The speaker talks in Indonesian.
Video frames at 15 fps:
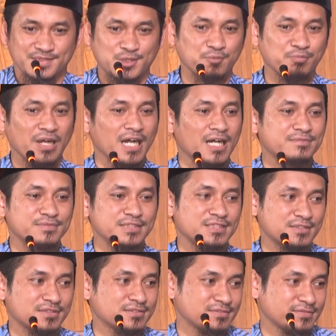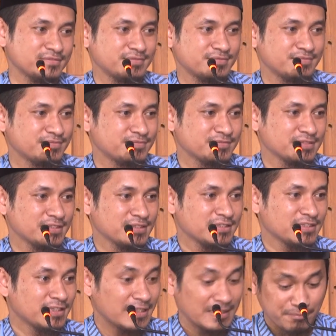Tuh pahami itu.
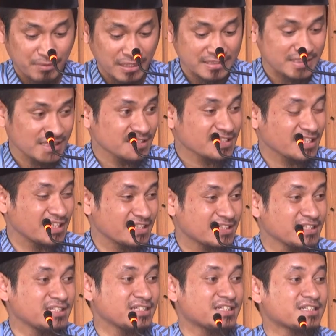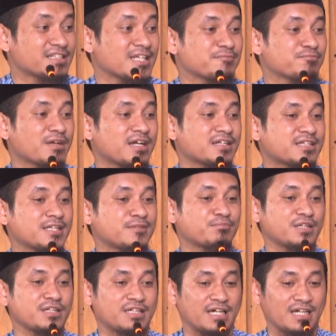Pelajaran kayak gini kita makin
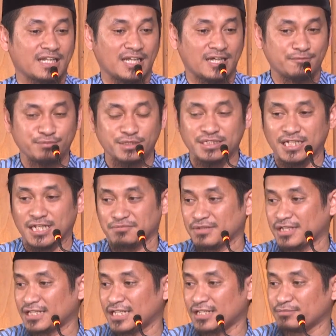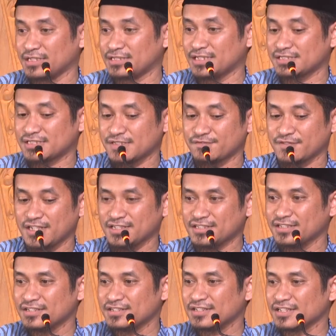mendalami nama-nama dan
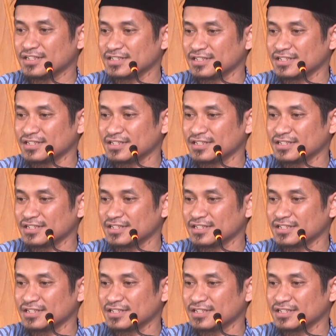sifat